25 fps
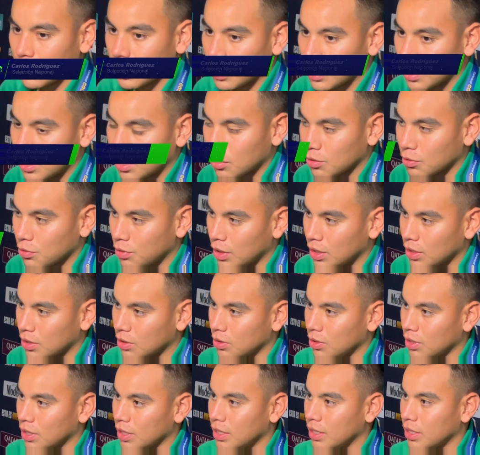que nos
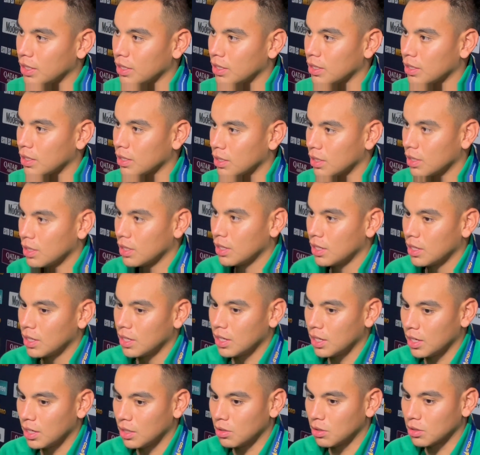faltó ahí
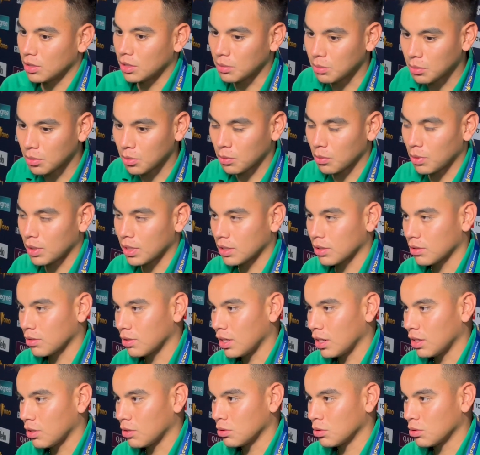el último cuarto,
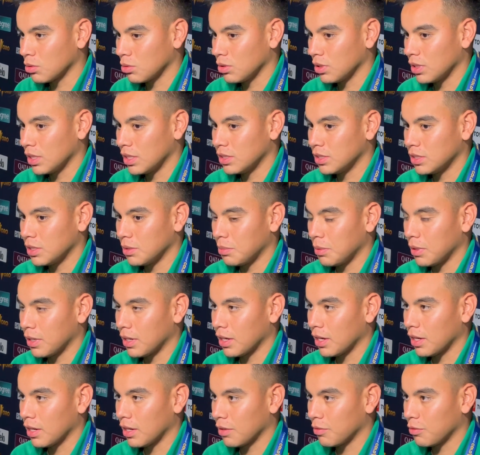la contundencia
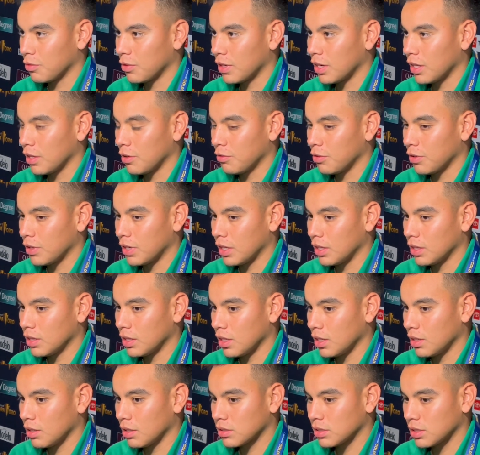para que fuera
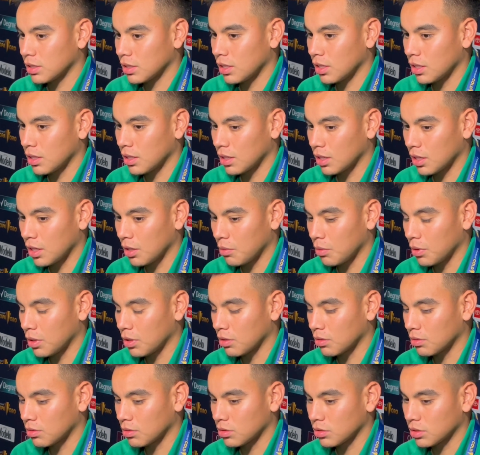diferente. Así que,
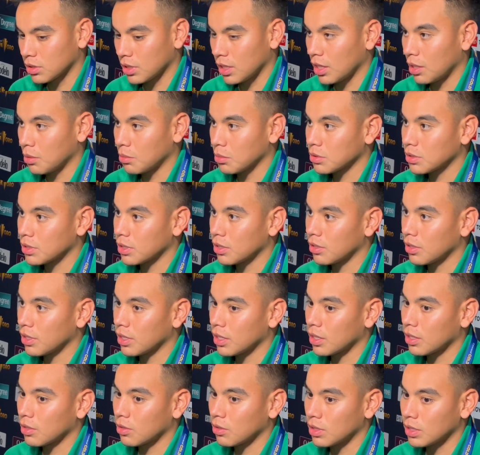bueno, nos quedamos creo
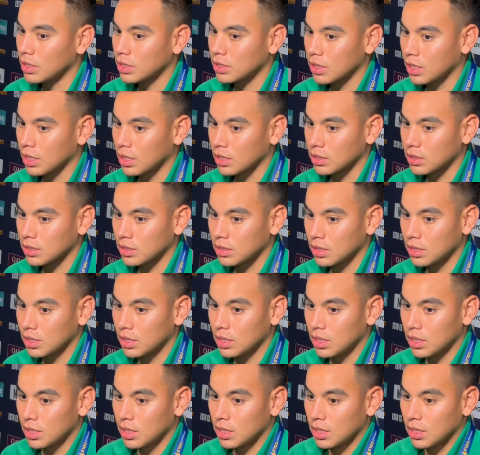que con esas
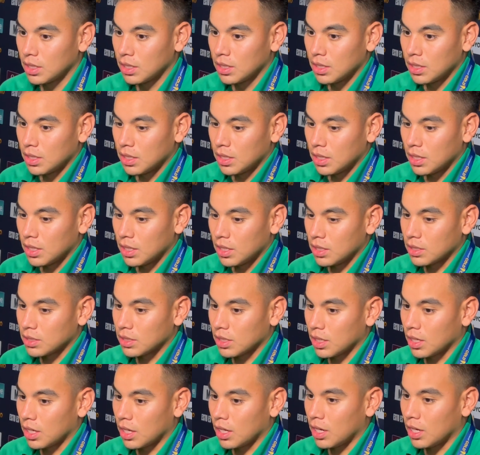
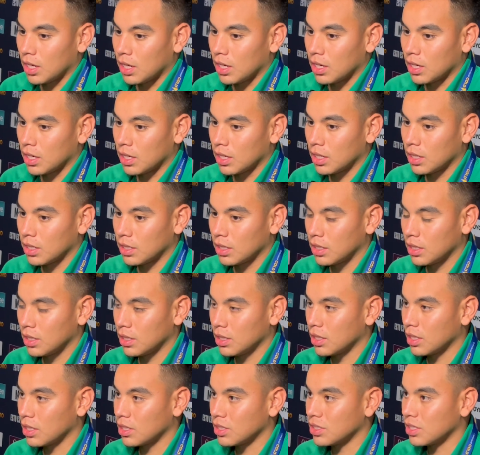esa
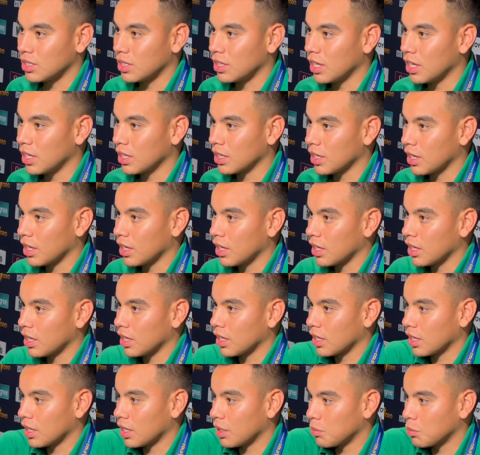intensidad
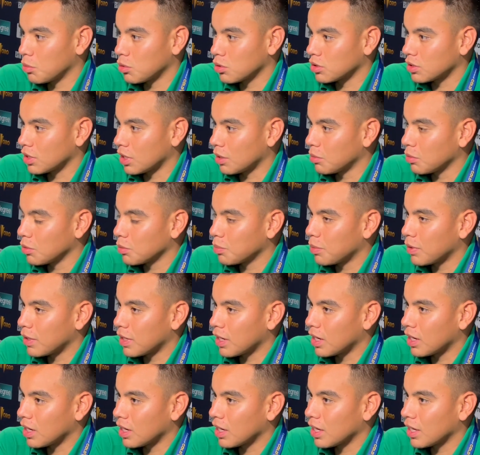que, mostramos
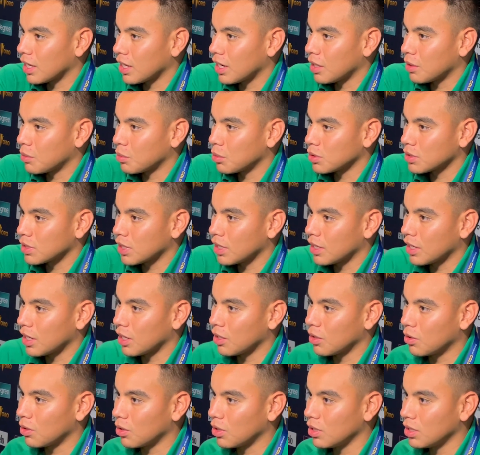para querer buscar
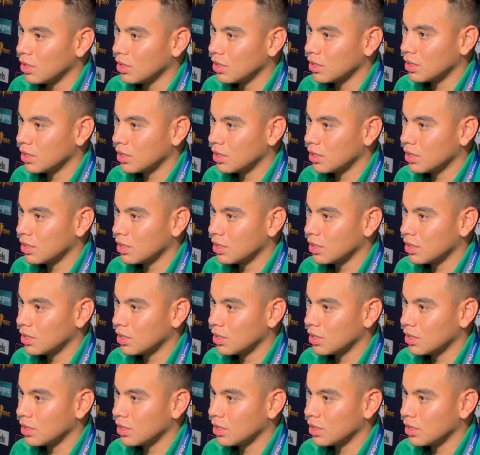el gol.